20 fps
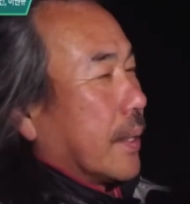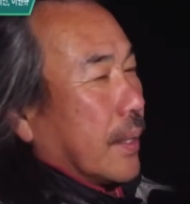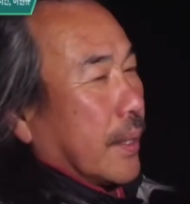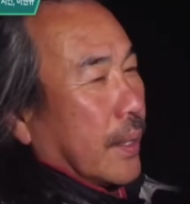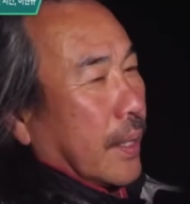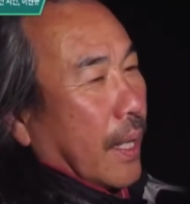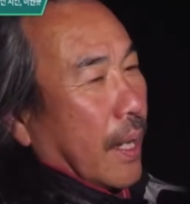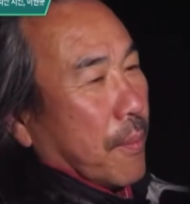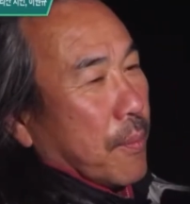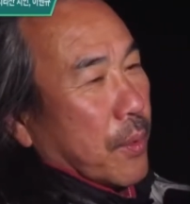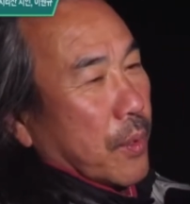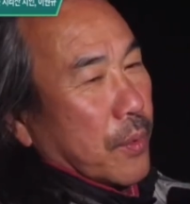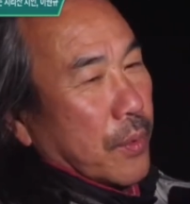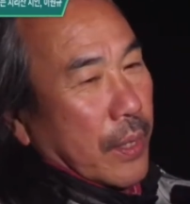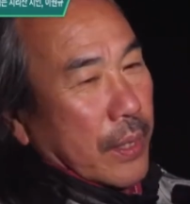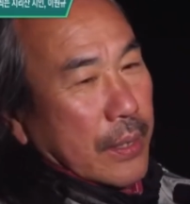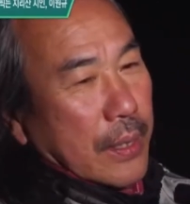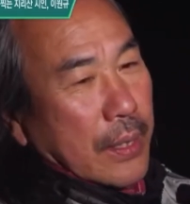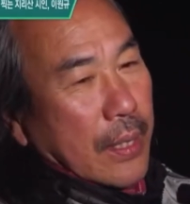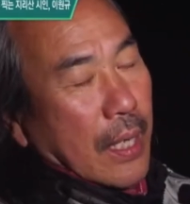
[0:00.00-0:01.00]

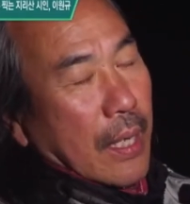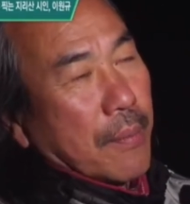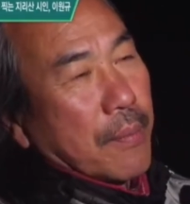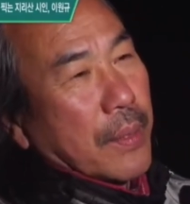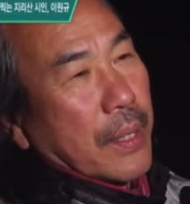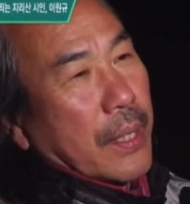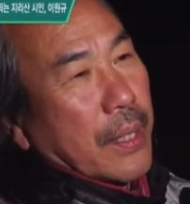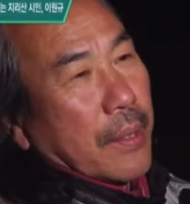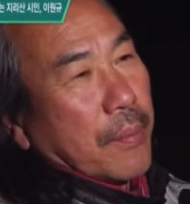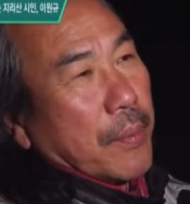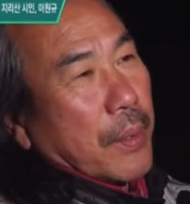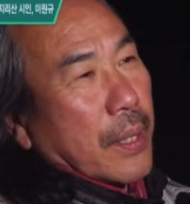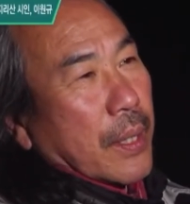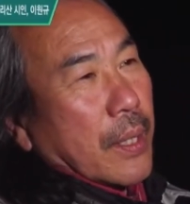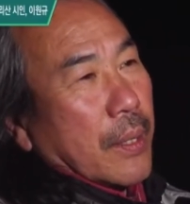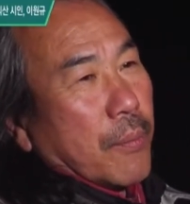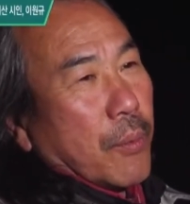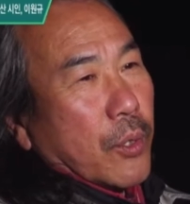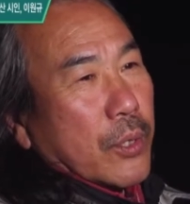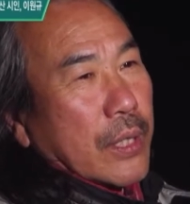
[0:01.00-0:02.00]
대한민국에서 사람들이
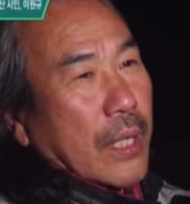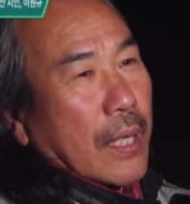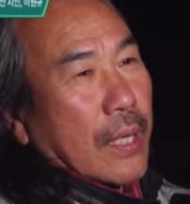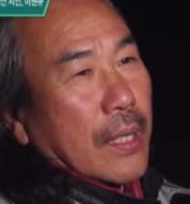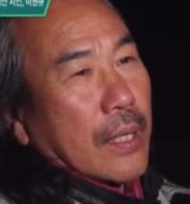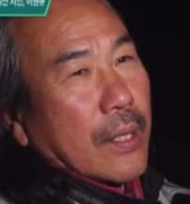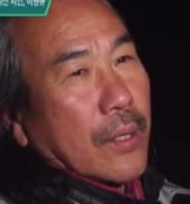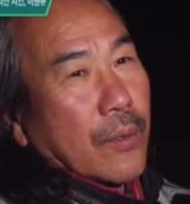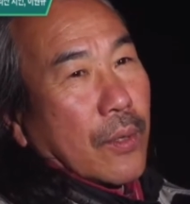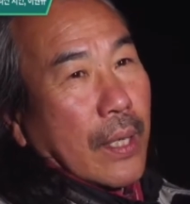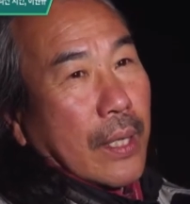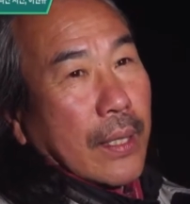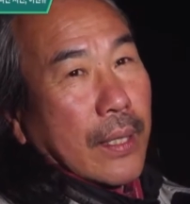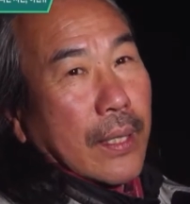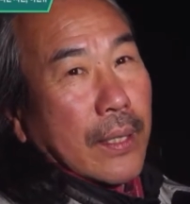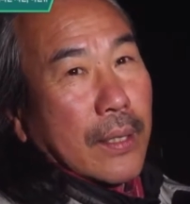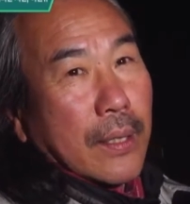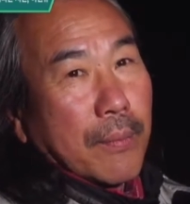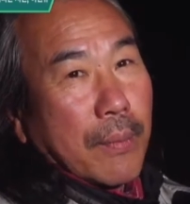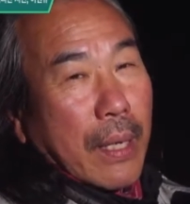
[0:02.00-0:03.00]
별을 보지 않으려고 할
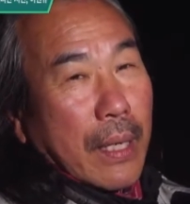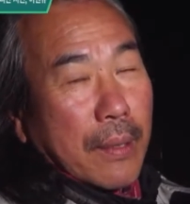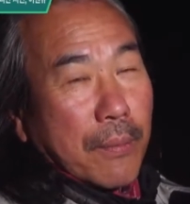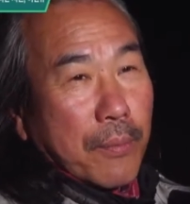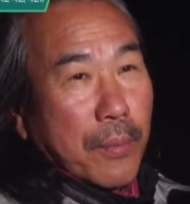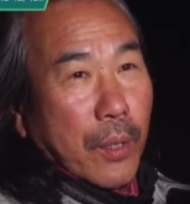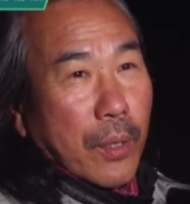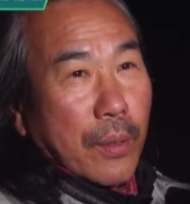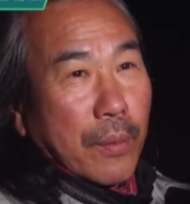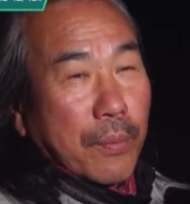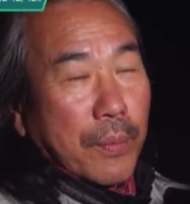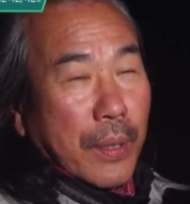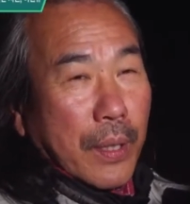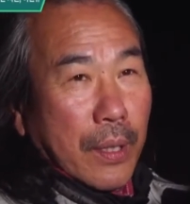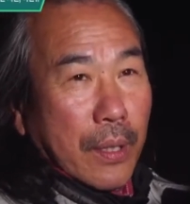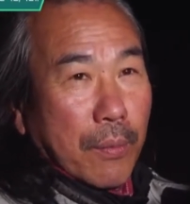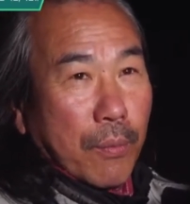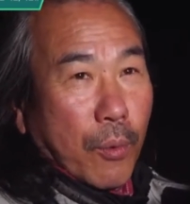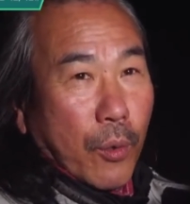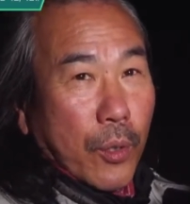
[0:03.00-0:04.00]
때 더 많은 별,
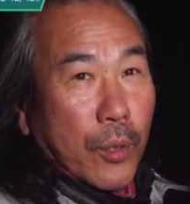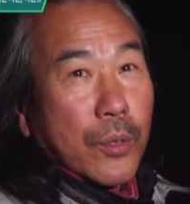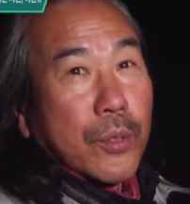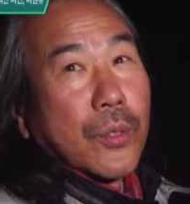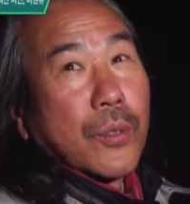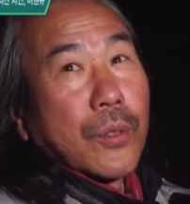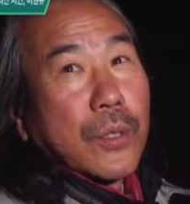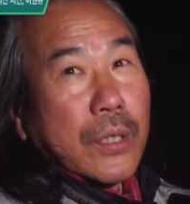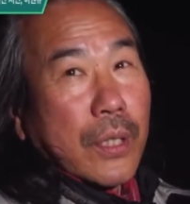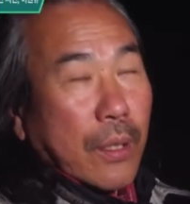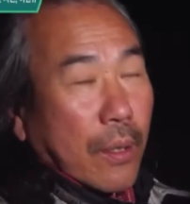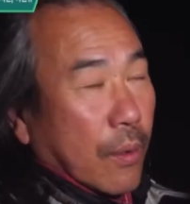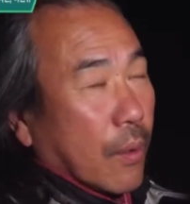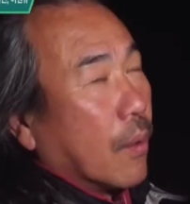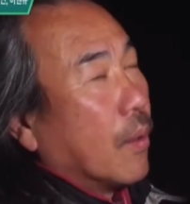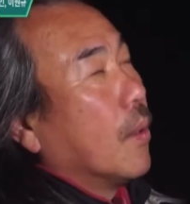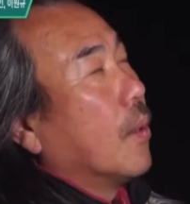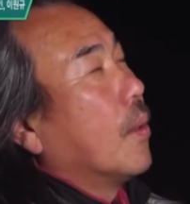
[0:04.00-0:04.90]
별을 보여주고 싶고